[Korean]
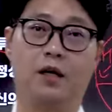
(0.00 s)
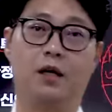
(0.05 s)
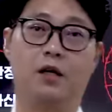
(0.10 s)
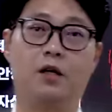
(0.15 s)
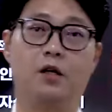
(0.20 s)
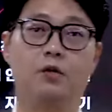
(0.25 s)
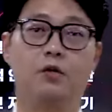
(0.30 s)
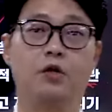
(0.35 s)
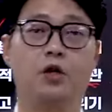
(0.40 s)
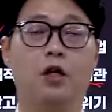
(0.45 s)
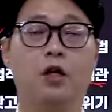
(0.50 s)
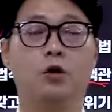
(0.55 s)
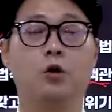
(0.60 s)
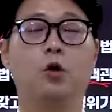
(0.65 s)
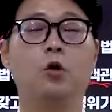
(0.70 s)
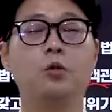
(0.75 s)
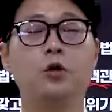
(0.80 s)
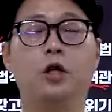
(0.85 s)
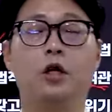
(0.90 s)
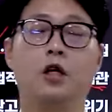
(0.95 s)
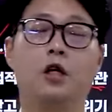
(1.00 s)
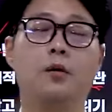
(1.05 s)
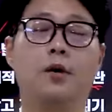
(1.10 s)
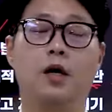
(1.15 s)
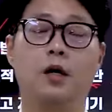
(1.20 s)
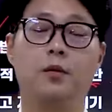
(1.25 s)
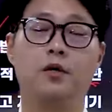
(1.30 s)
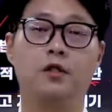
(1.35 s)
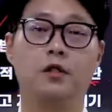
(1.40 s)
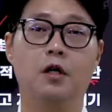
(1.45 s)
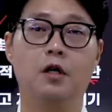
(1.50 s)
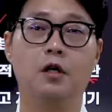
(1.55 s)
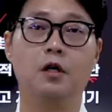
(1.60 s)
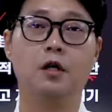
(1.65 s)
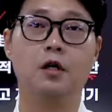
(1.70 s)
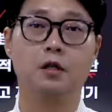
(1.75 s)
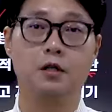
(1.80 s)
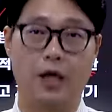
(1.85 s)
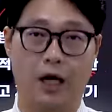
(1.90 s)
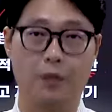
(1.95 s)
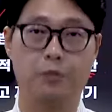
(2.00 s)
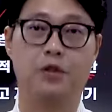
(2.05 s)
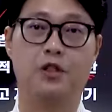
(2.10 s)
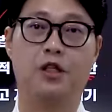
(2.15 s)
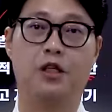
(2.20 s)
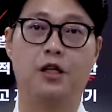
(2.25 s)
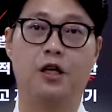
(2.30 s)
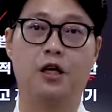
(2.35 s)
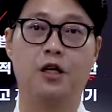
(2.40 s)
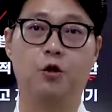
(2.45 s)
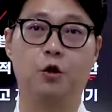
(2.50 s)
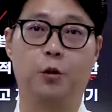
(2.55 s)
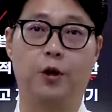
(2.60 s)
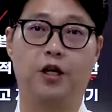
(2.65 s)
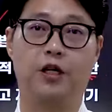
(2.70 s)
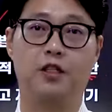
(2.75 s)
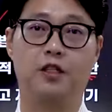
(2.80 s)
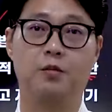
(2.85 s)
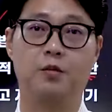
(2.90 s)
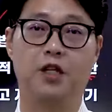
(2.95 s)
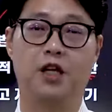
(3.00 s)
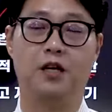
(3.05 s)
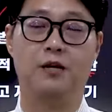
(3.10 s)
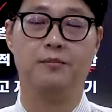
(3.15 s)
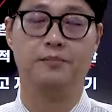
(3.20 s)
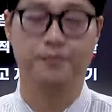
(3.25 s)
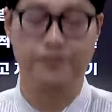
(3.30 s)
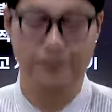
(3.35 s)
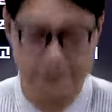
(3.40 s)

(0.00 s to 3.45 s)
여러분들에게 도움이 됐길 바라면서 다음 시간에 또 뵙겠습니다.